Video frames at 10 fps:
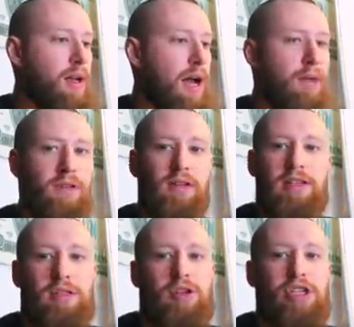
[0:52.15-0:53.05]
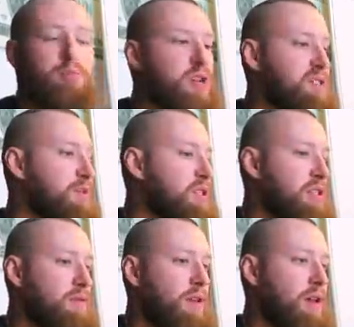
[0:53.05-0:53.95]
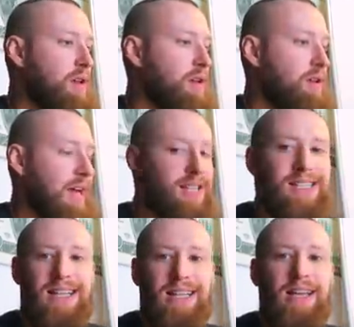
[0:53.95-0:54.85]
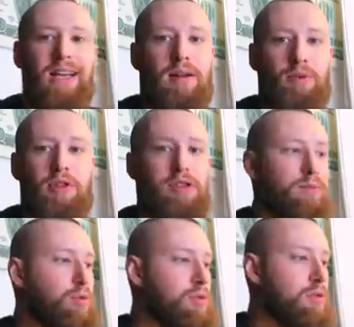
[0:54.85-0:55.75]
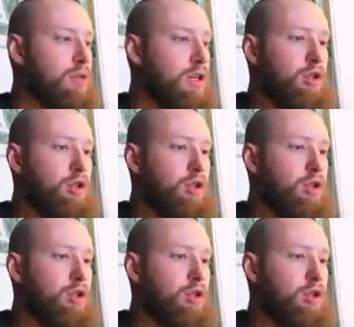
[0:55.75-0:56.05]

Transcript: а в долгосрочной перспективе эта стратегия работать не будет.